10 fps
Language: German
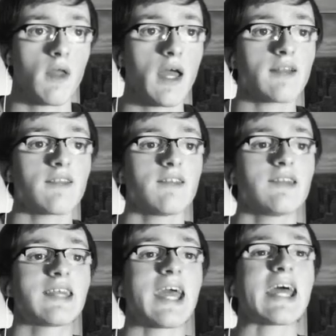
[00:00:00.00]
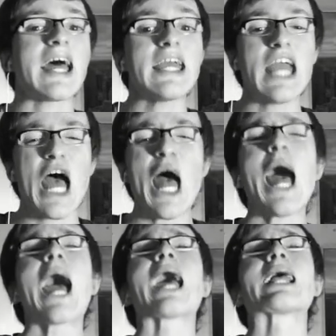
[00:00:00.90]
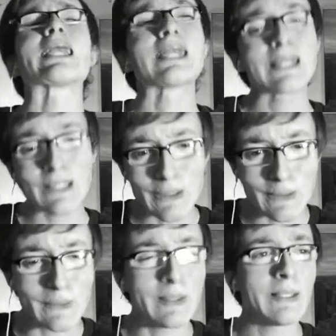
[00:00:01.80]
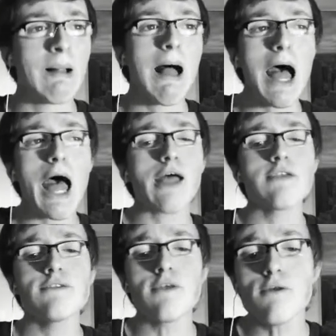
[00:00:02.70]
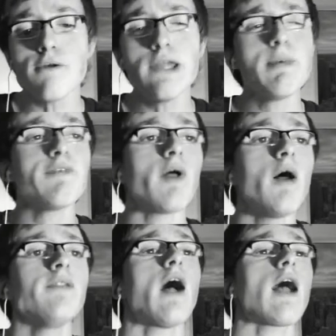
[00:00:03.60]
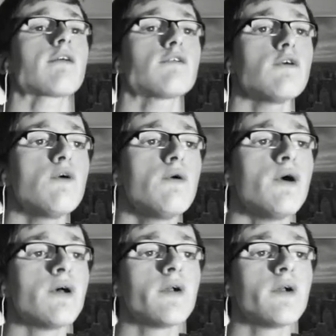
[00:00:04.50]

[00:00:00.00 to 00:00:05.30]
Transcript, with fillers: Ach, das sind drei. Ach. Ach so, liebe Freunde, ach so.